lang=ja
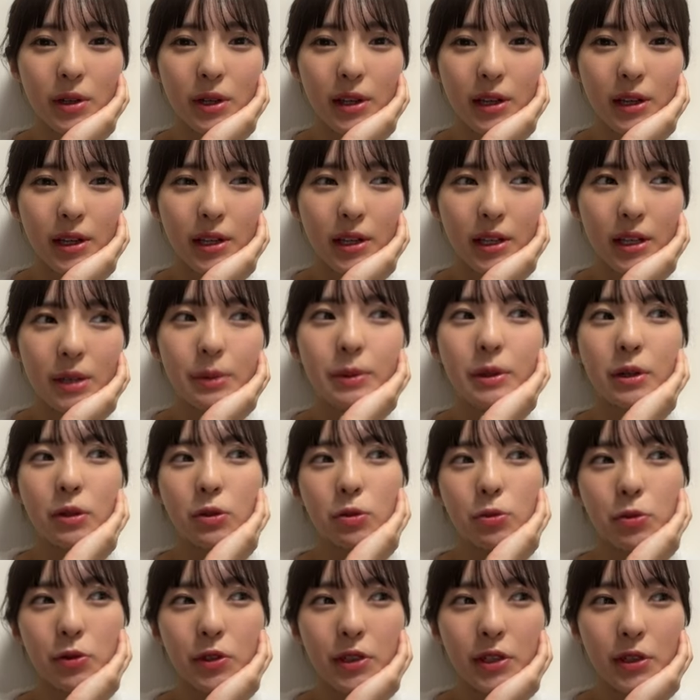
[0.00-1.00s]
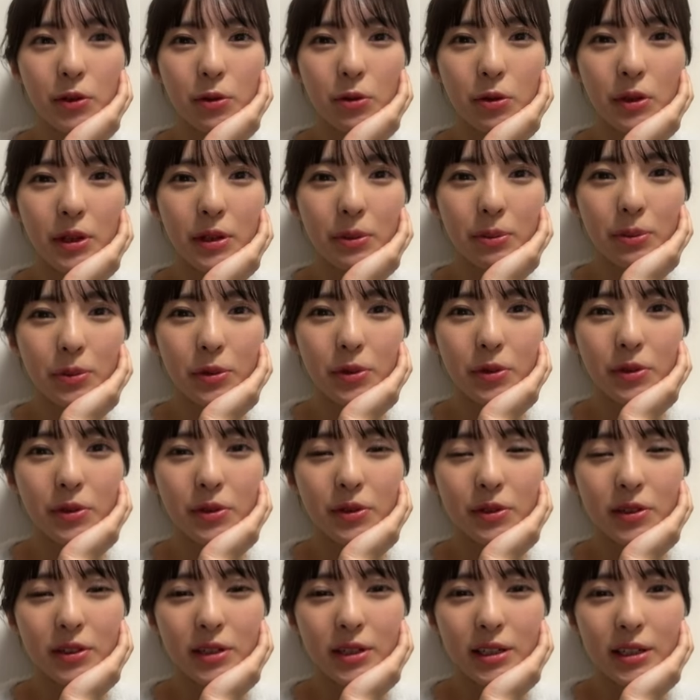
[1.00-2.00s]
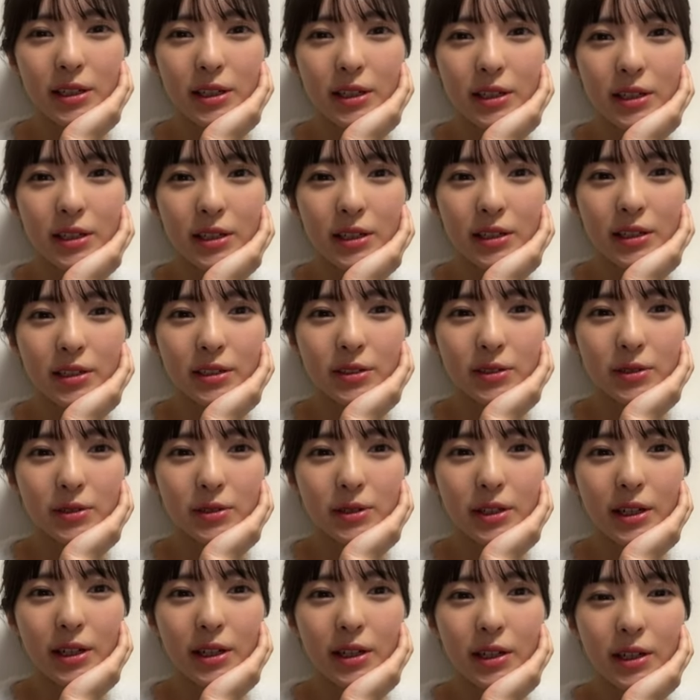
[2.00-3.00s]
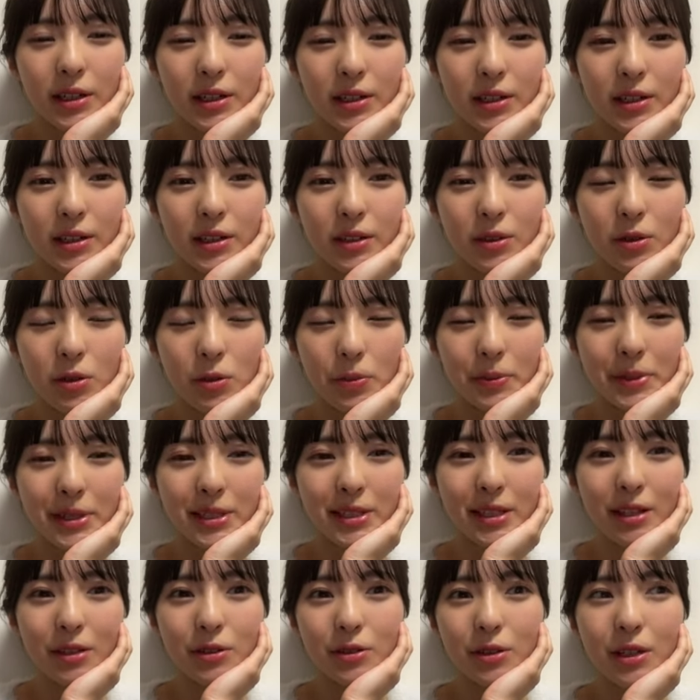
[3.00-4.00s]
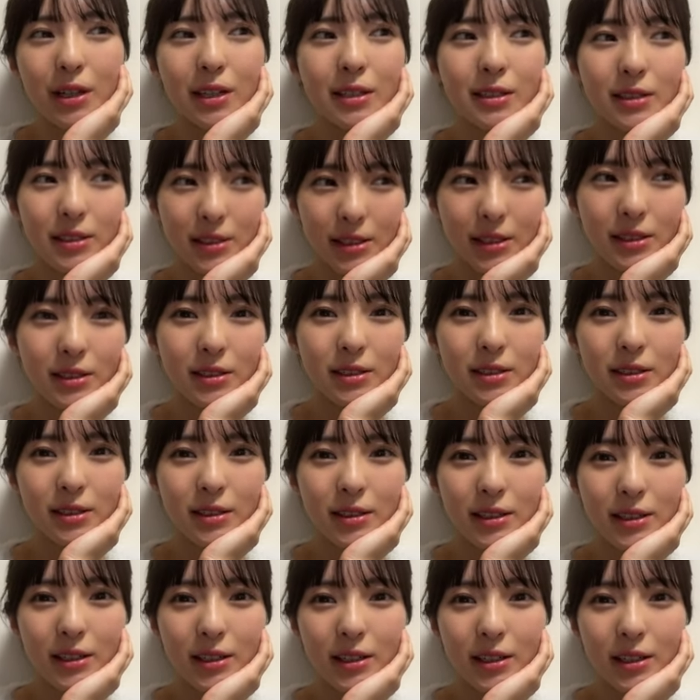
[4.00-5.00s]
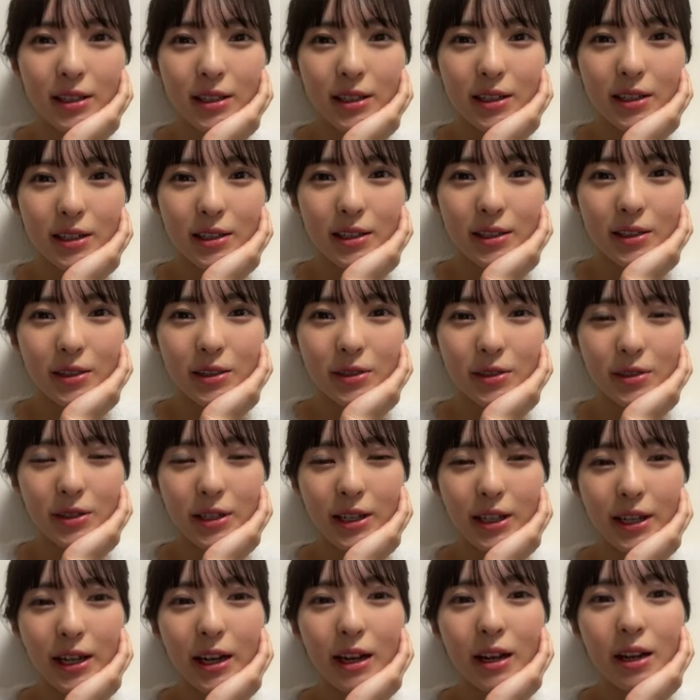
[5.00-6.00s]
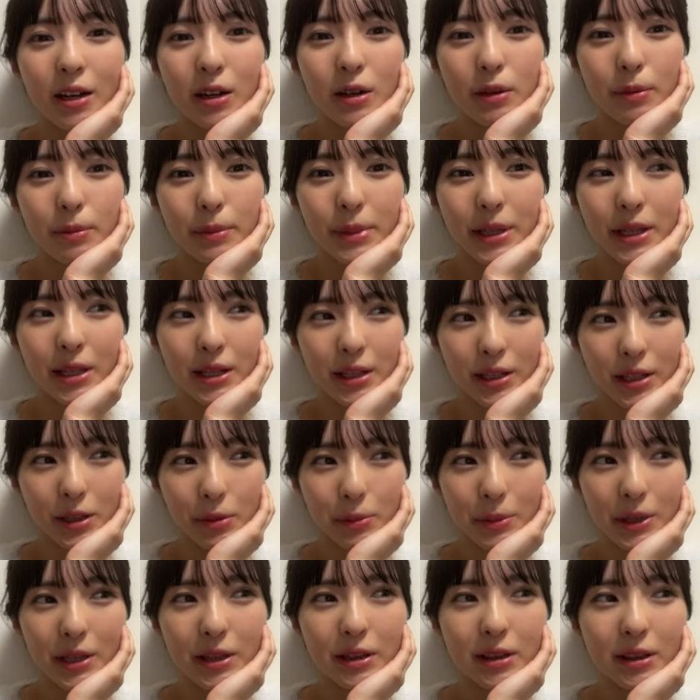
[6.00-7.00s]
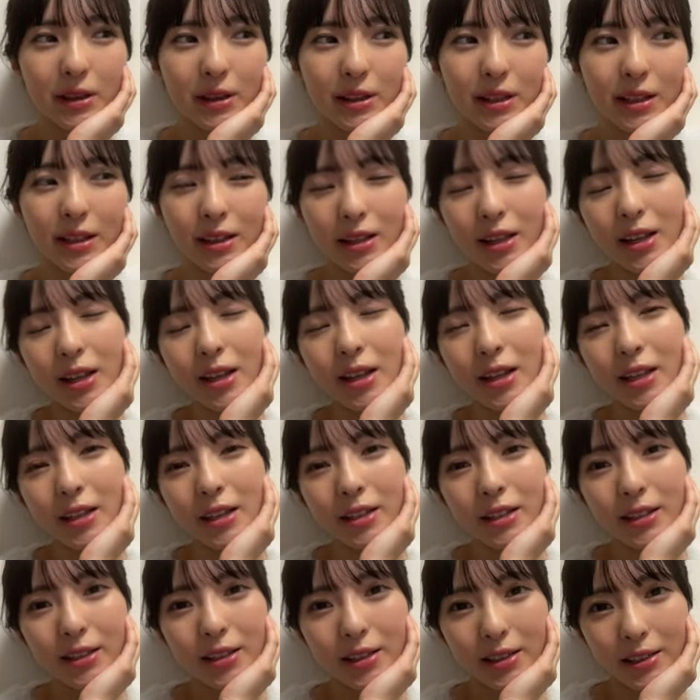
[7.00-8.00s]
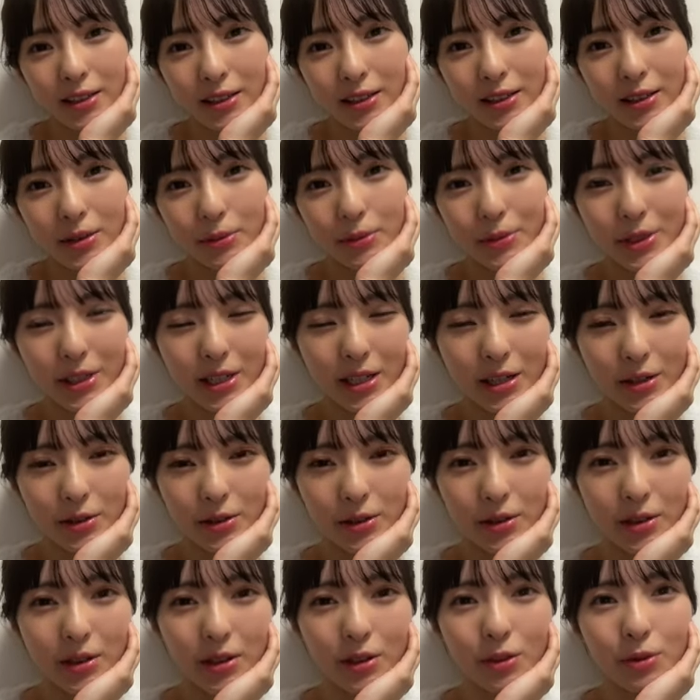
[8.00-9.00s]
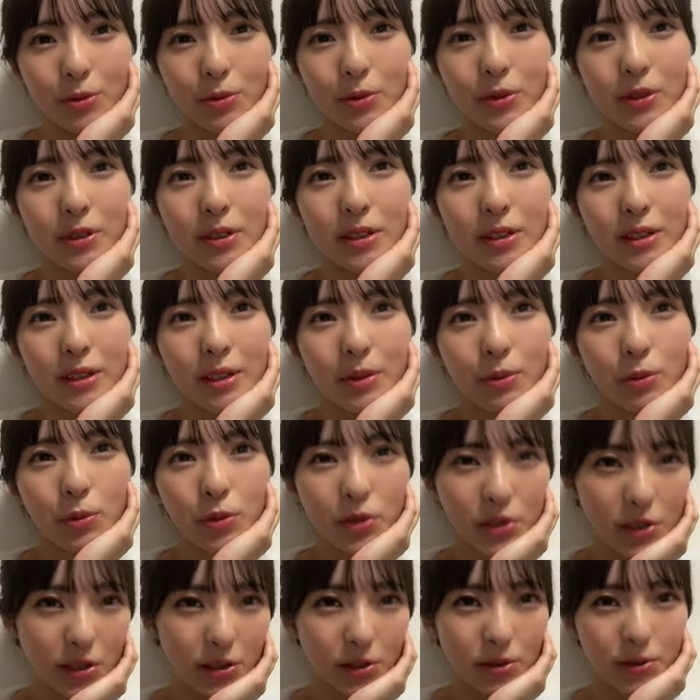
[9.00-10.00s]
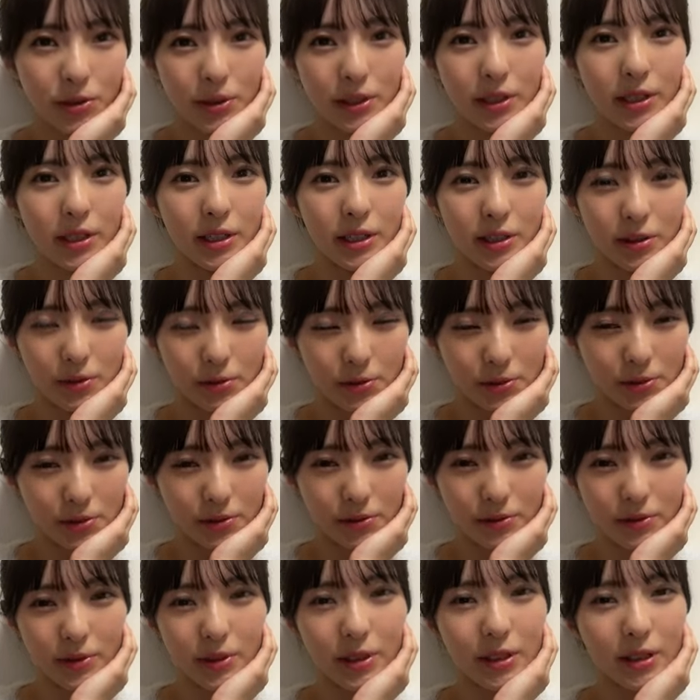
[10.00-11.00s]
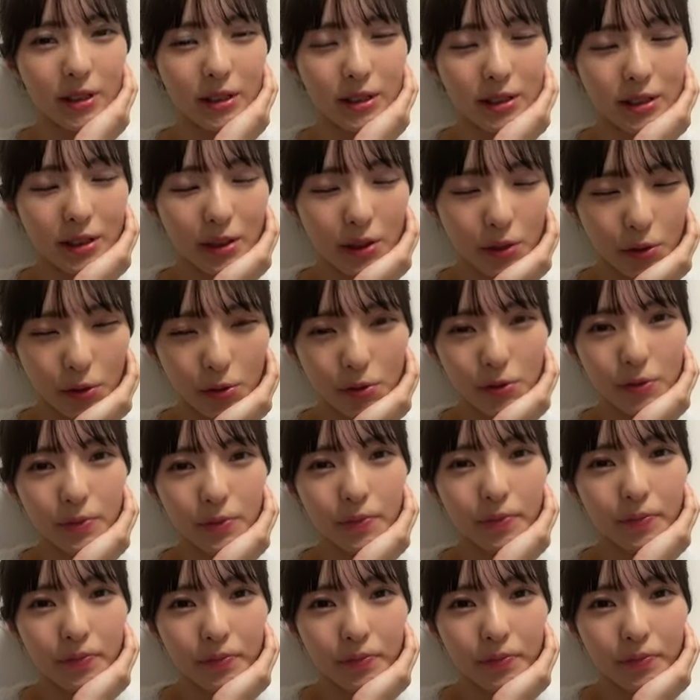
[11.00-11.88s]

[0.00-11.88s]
う今の思い出声もそのなんかこう見せる感じ振りがみんな決まってて見せるっていうのももちろんいいでしょいいんだけどなん